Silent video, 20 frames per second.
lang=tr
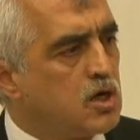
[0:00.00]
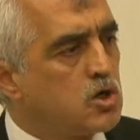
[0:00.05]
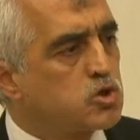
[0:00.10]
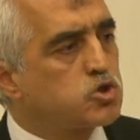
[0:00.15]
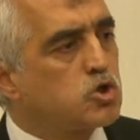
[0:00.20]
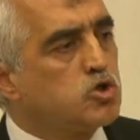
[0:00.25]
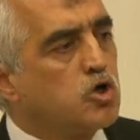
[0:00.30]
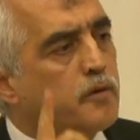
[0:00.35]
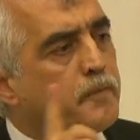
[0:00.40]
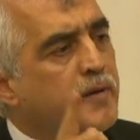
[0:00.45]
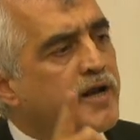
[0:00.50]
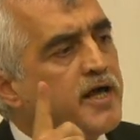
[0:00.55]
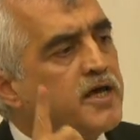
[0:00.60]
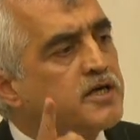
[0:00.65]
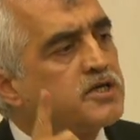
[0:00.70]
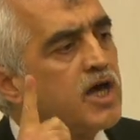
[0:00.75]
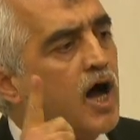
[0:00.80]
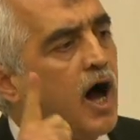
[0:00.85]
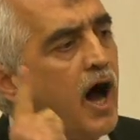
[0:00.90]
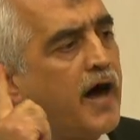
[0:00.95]
Şunu
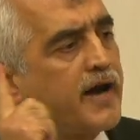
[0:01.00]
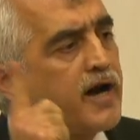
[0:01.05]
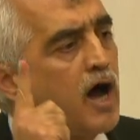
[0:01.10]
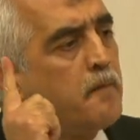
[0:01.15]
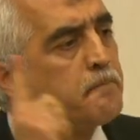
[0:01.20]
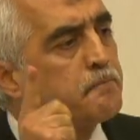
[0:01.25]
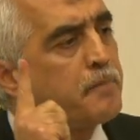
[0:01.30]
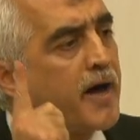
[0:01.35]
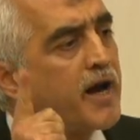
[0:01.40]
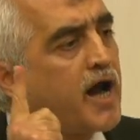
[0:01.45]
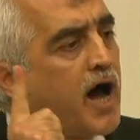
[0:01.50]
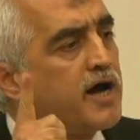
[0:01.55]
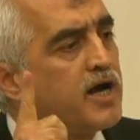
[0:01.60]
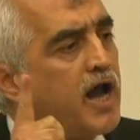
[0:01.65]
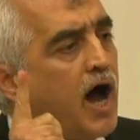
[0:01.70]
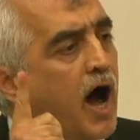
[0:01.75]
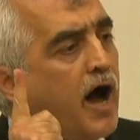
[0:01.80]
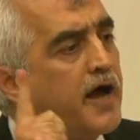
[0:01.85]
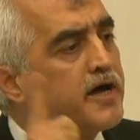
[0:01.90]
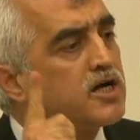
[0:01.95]
bilin ki haram
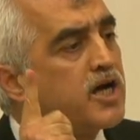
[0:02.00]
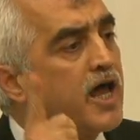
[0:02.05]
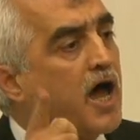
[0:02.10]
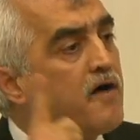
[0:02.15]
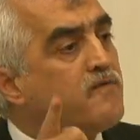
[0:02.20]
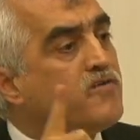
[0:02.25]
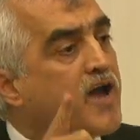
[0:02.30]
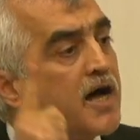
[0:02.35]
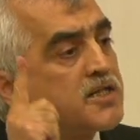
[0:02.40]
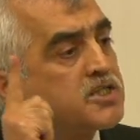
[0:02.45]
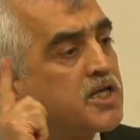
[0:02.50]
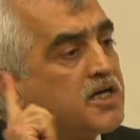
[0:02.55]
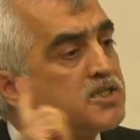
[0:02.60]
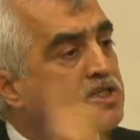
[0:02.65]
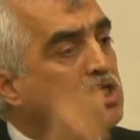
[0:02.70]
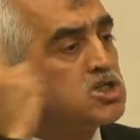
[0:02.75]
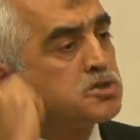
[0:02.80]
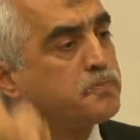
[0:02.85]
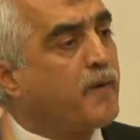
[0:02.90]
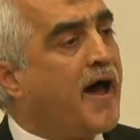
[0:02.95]
parayla hayırlı evlat
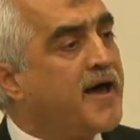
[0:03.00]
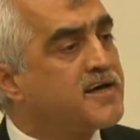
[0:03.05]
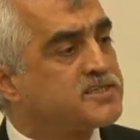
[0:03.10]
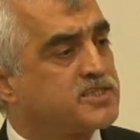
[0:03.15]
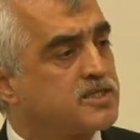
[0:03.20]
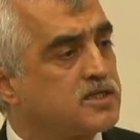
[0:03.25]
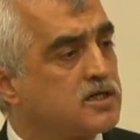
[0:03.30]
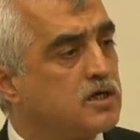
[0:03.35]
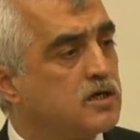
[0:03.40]
yetişmez.